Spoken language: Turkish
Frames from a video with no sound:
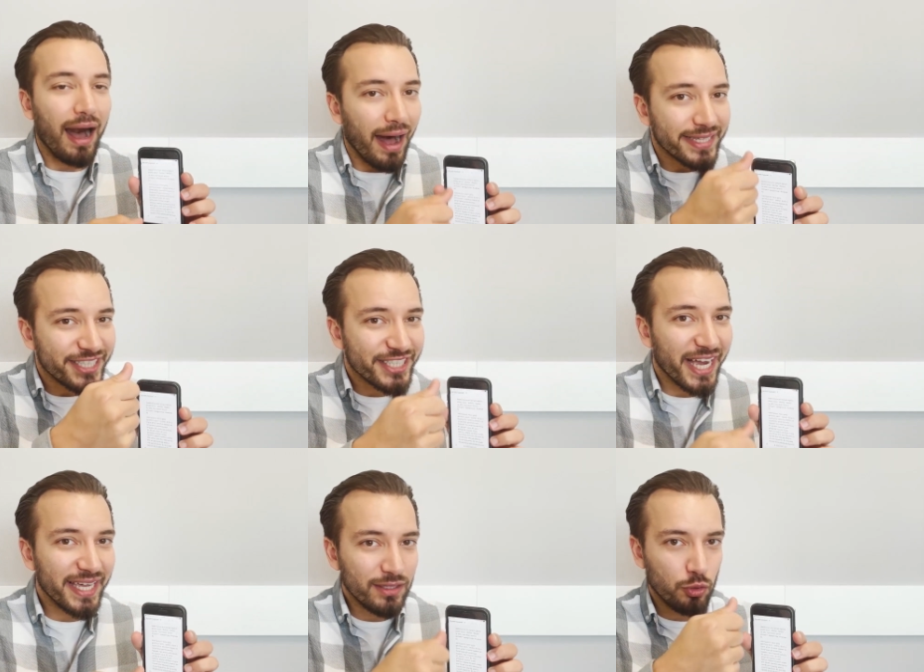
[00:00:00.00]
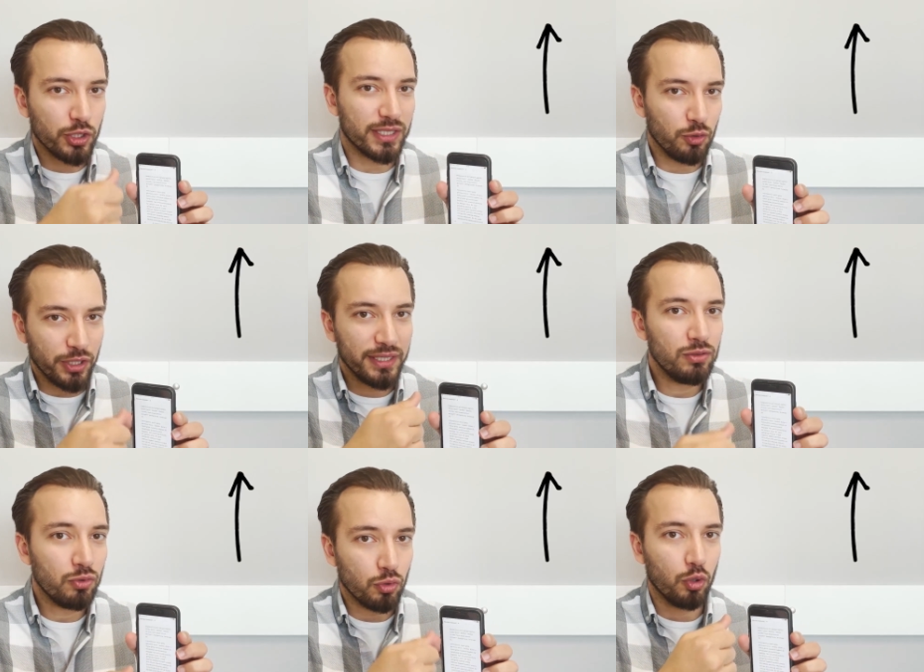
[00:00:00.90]
aşağıya doğru ya da
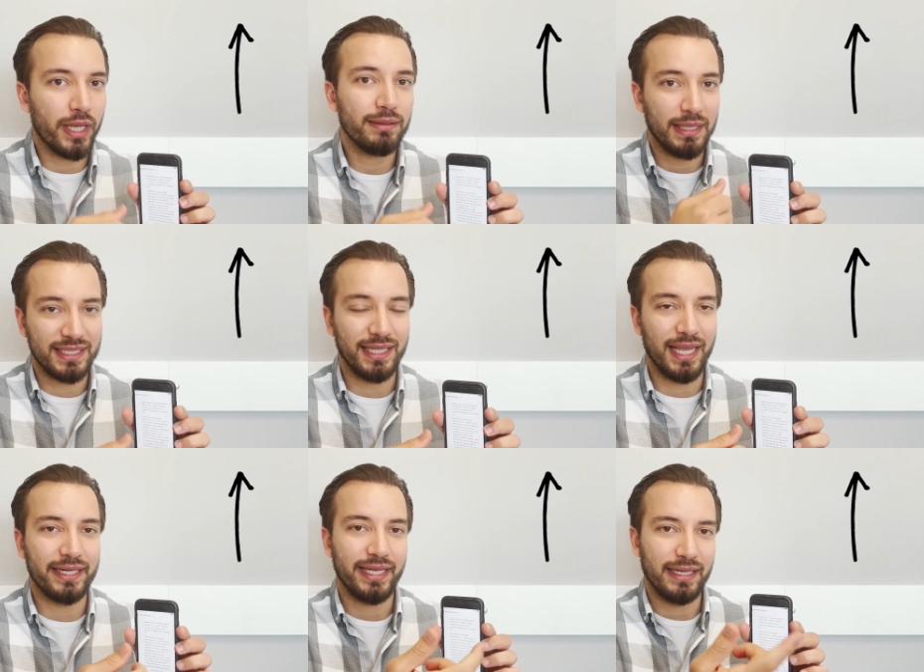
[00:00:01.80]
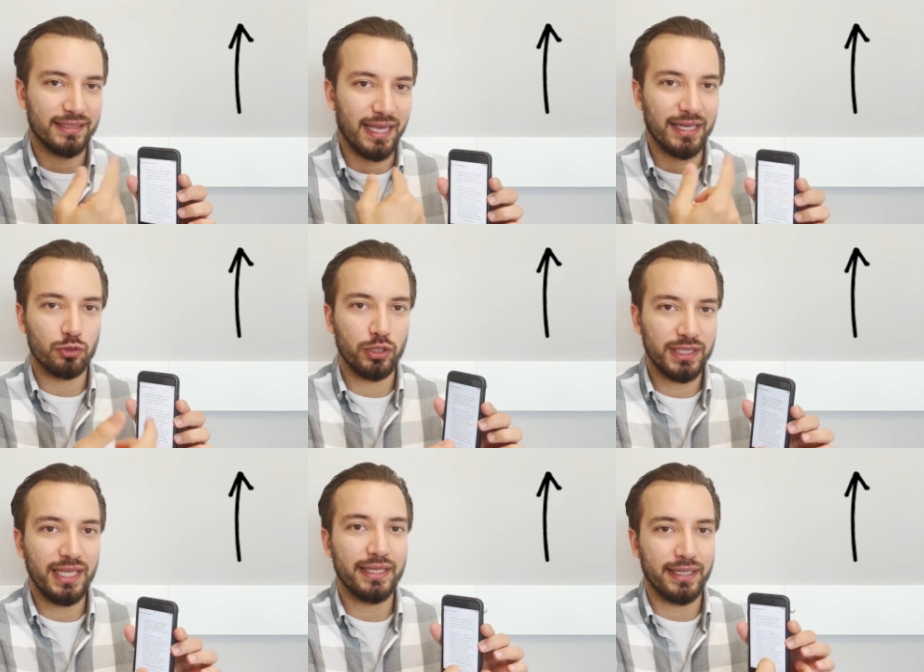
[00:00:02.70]
yukarı doğru olan metinlerde yani sağa sola
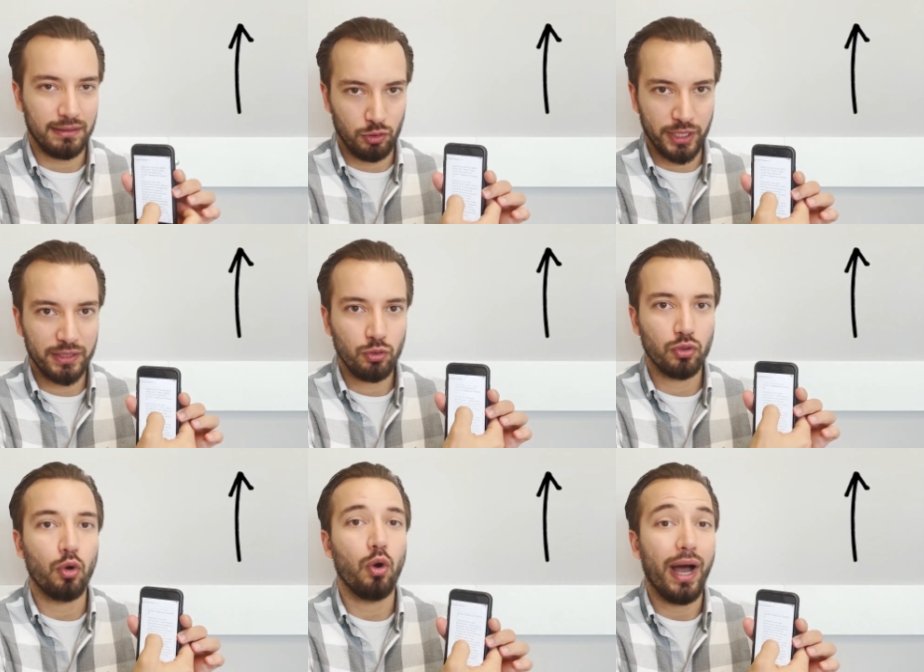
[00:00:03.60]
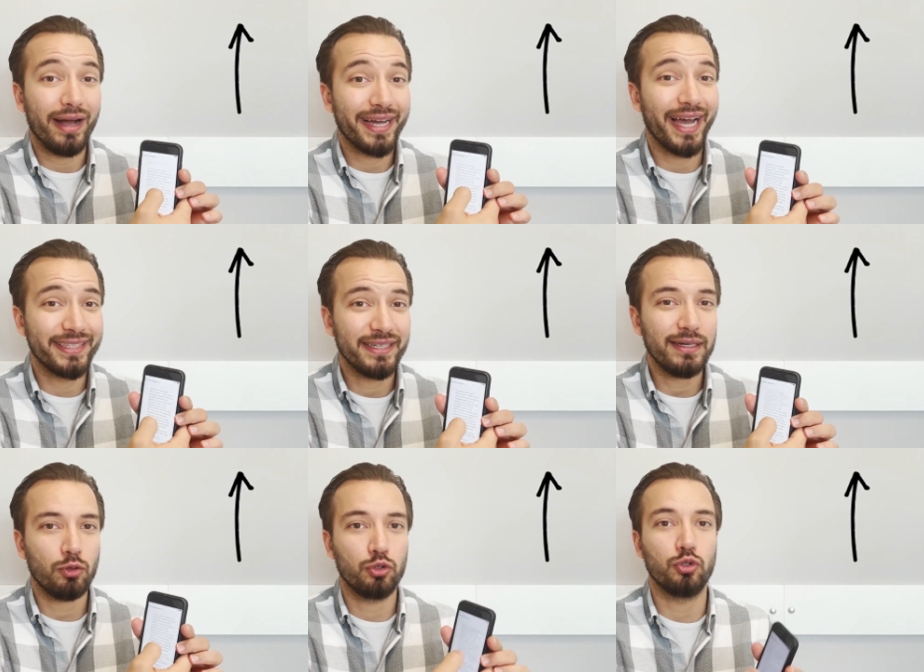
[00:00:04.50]
değil de yukarı doğru
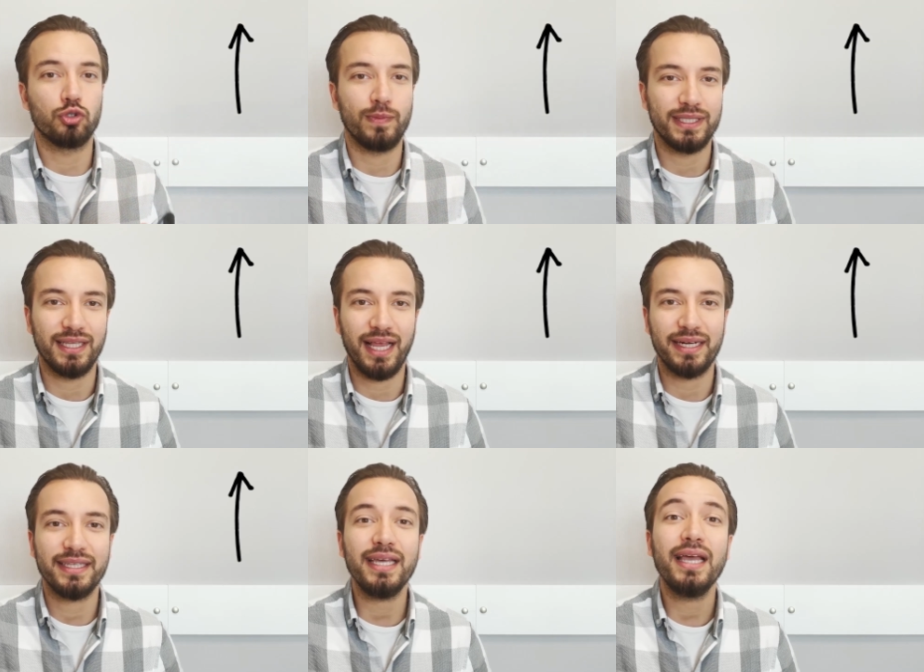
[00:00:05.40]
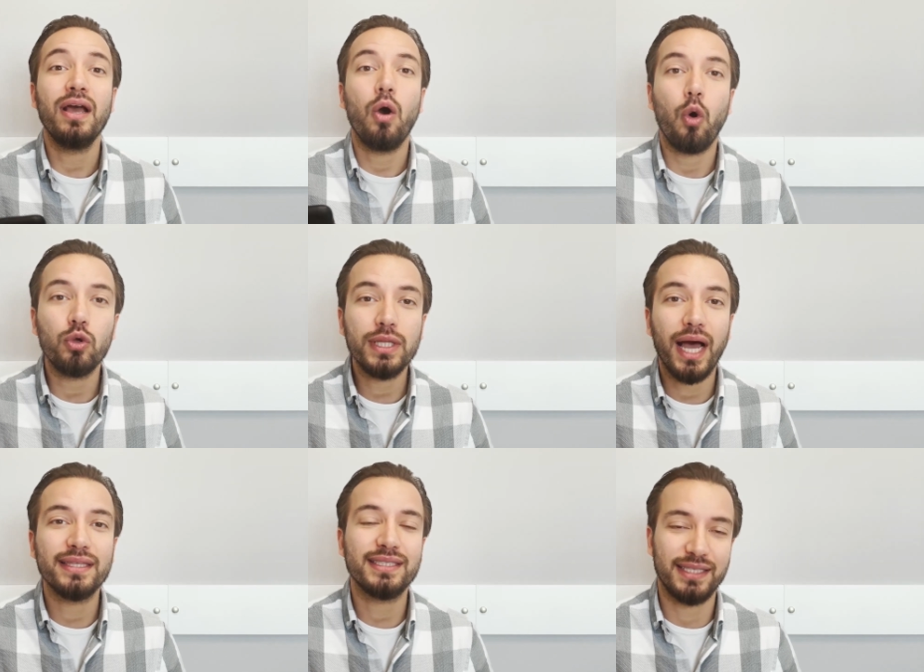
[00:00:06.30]
kaydırarak okuduğunuz metinlerde
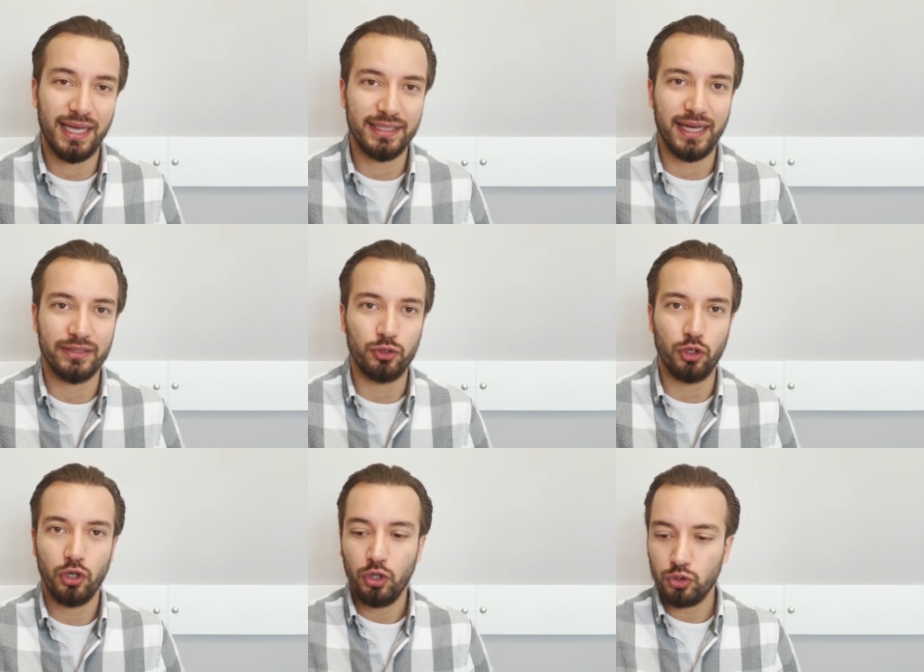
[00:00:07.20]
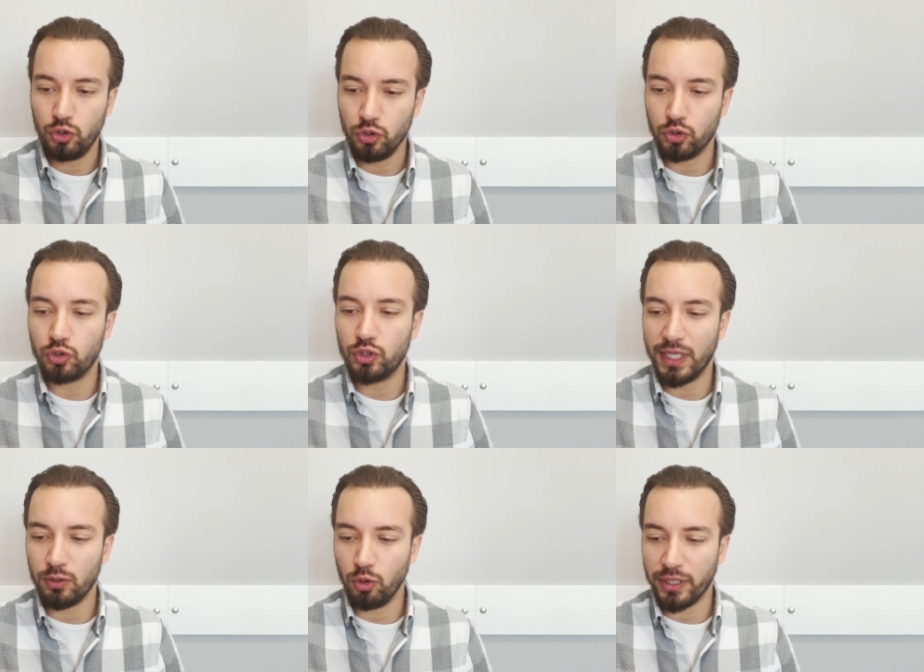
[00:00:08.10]
odağınız daha da artıyor. Çünkü
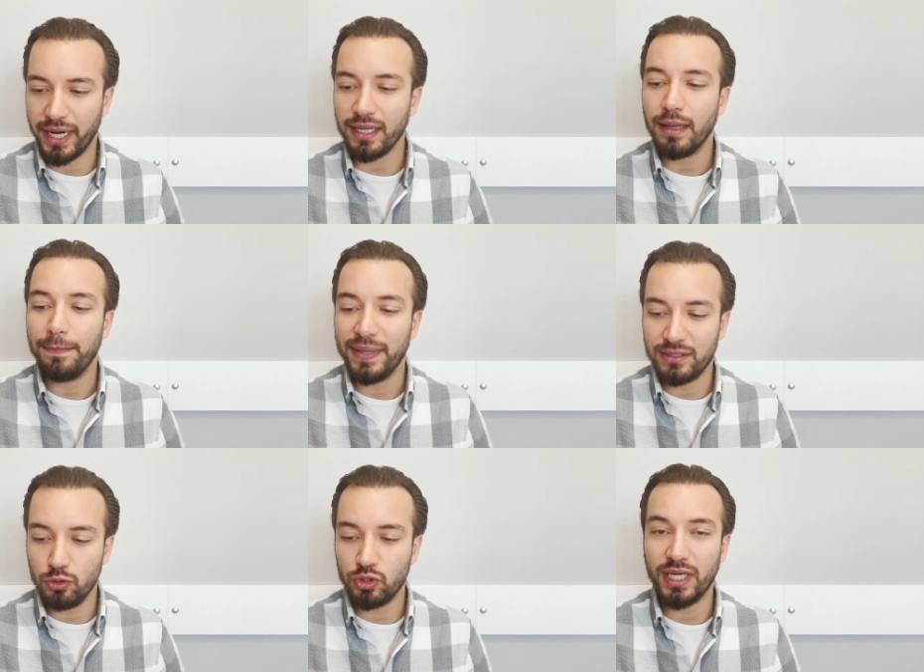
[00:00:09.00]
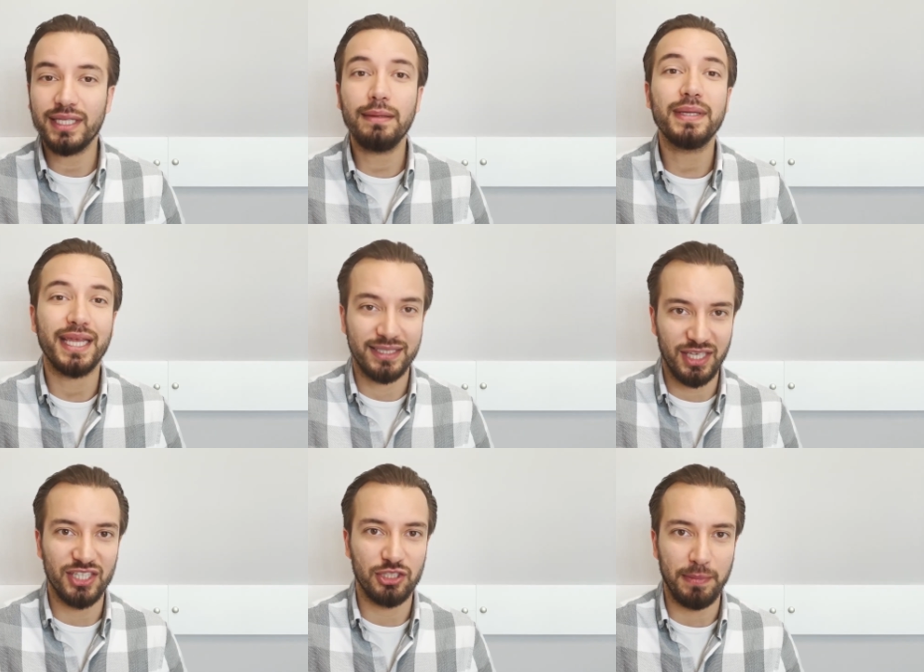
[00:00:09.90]
sürekli olarak metin üzerinde bir
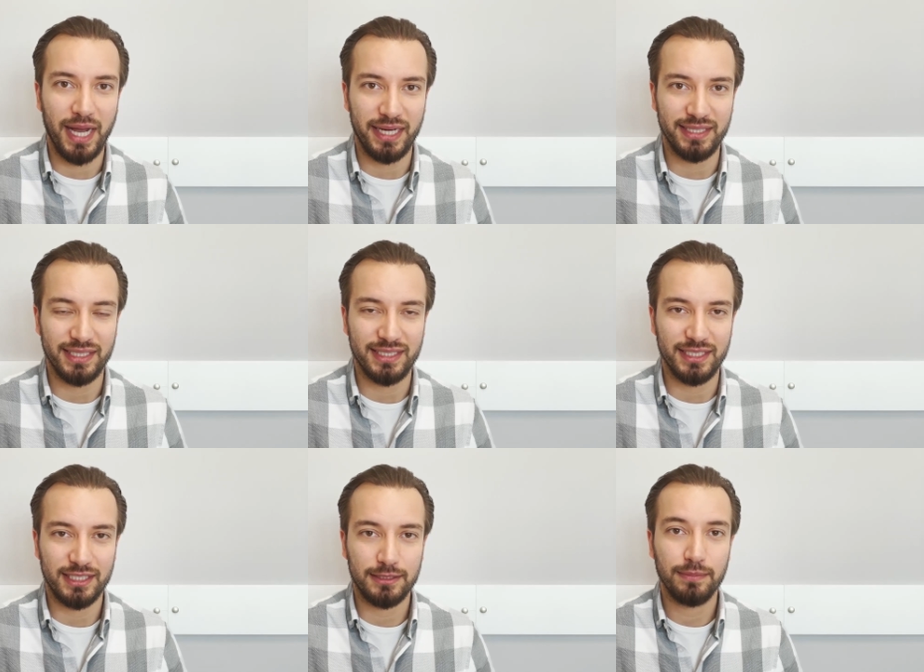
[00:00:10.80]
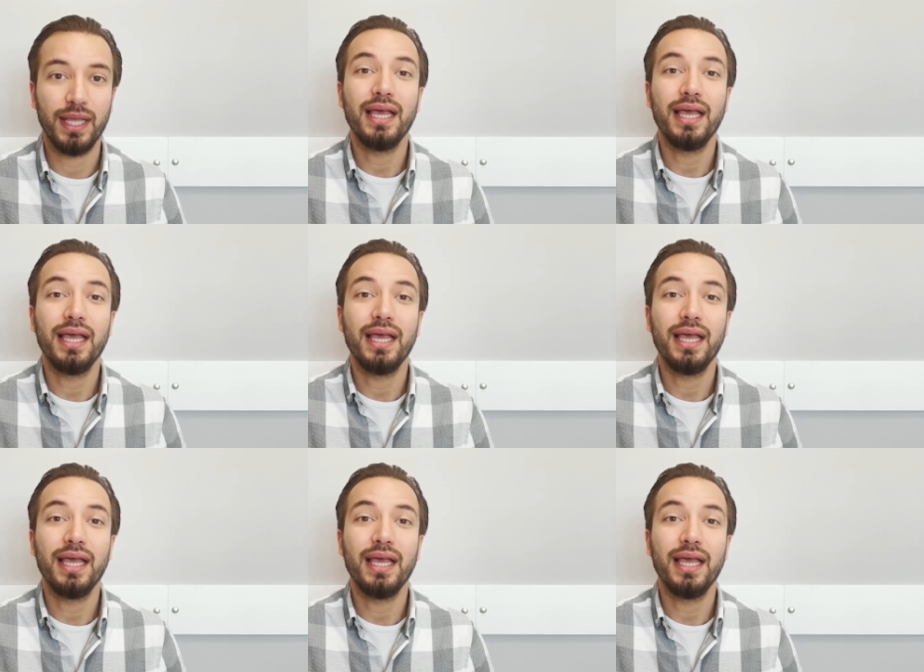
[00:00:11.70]
etkileşim halindesiniz.